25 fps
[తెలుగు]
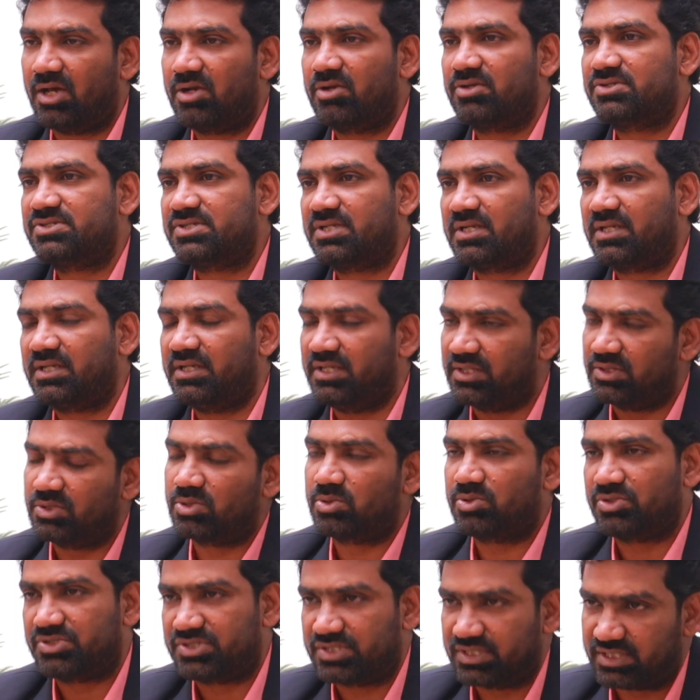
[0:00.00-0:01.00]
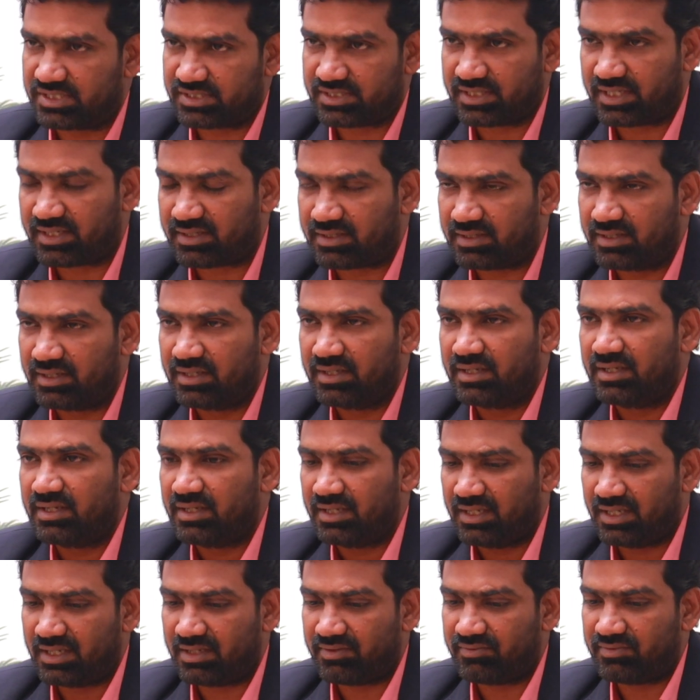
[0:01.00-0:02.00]
ఆలోచన ఎందుకు వచ్చింది సార్
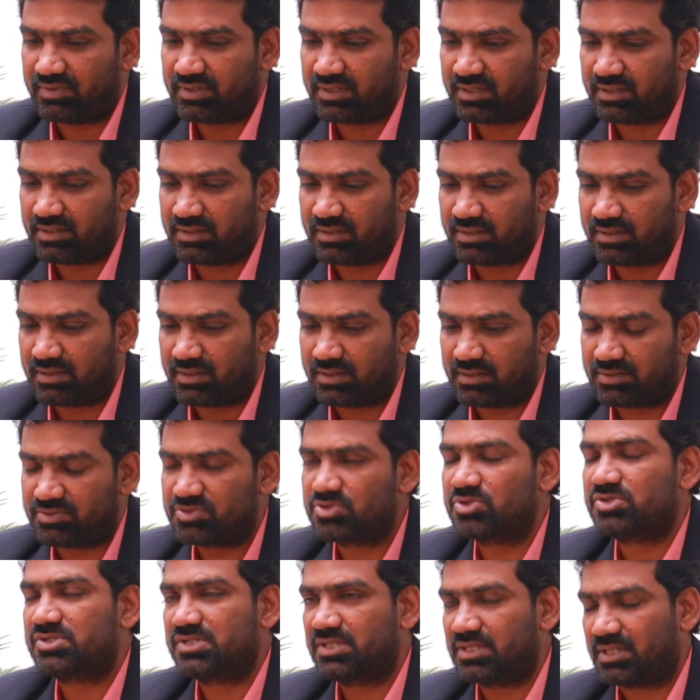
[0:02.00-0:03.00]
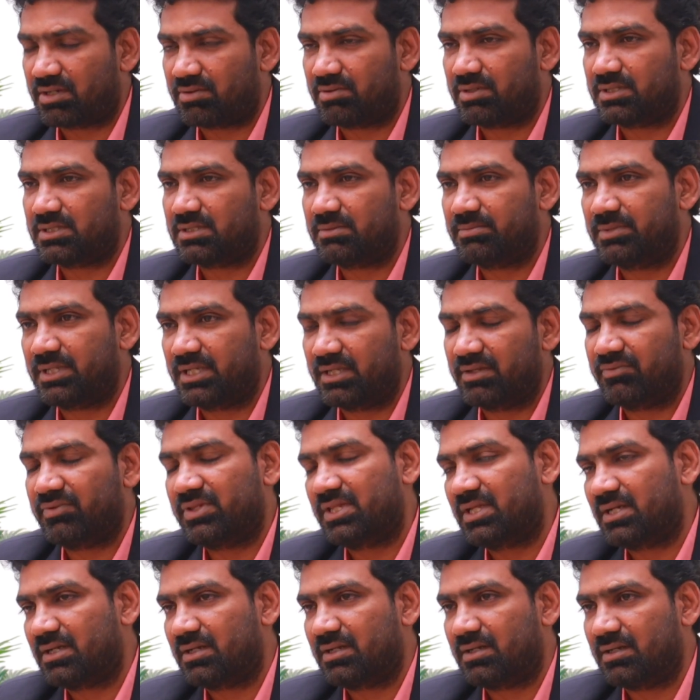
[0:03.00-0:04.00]
ఏమి చూసిన తర్వాత మీకు ఈ
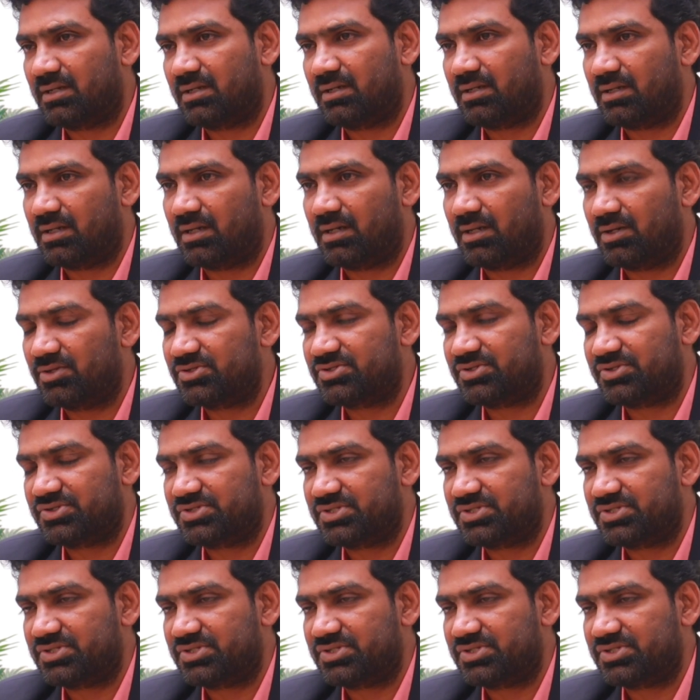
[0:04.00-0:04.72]
విధంగా ఆలోచన